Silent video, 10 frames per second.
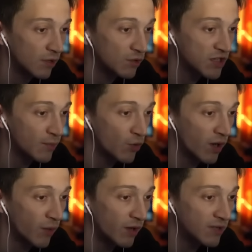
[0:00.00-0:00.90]
Non si
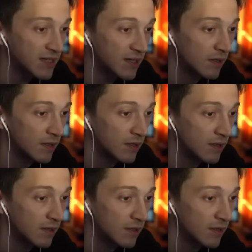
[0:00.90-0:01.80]
buca quello zie
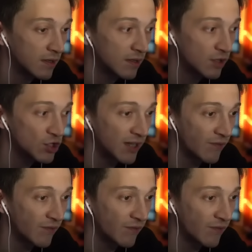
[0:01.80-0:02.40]
cioè